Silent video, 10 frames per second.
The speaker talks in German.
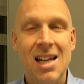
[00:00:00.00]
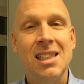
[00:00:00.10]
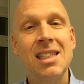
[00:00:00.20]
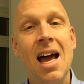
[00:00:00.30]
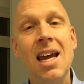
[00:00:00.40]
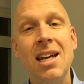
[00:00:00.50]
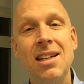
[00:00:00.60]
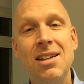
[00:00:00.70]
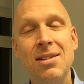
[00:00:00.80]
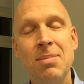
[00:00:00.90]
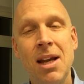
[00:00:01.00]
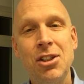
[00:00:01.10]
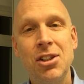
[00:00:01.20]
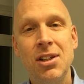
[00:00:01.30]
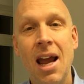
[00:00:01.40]
Zeige diesen
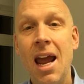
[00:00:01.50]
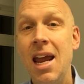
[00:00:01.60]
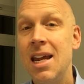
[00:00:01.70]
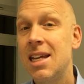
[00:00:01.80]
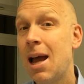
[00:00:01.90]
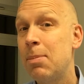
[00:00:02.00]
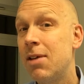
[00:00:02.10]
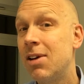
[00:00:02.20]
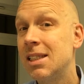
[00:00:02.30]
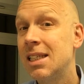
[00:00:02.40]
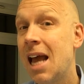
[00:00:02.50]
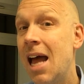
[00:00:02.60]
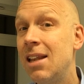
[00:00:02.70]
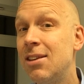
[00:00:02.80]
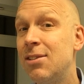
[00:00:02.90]
Menschen, hey, ich habe hier was
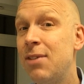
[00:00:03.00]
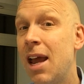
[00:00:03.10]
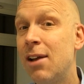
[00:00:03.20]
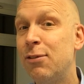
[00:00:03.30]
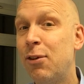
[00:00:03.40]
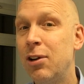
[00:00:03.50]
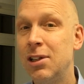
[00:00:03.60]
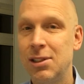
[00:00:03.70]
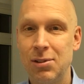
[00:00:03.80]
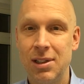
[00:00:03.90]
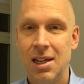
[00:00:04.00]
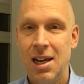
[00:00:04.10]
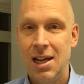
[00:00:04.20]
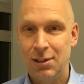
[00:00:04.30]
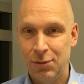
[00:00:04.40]
ganz Wertvolles und
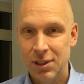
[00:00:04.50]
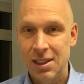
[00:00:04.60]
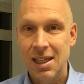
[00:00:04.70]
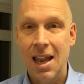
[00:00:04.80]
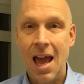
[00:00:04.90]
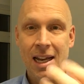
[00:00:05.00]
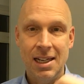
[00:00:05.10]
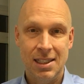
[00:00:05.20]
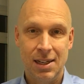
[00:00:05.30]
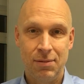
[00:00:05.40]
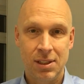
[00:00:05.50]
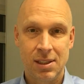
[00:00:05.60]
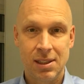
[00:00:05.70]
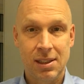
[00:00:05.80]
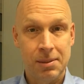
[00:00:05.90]
du wirst gleich sehen, was
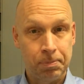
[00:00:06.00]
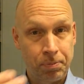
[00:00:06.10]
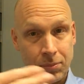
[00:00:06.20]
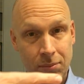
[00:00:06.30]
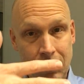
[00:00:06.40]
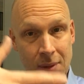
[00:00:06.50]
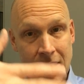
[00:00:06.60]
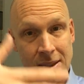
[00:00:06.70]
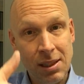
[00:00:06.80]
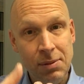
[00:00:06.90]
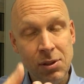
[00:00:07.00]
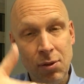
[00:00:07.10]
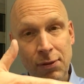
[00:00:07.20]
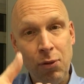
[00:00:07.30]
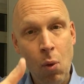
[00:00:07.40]
es ist. Es ist wie so ein
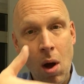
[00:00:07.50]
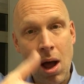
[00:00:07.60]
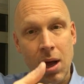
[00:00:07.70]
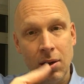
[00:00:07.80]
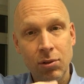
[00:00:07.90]
Vorhang